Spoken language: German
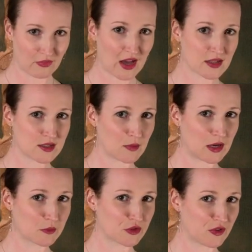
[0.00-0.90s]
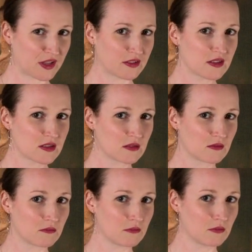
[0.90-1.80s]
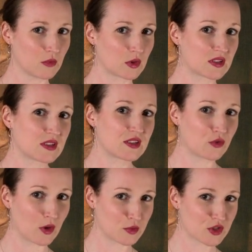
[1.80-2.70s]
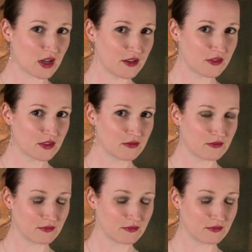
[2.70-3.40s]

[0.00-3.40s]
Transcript: Waren Sie mal im Gefängnis? Oder sind Sie vorbestraft?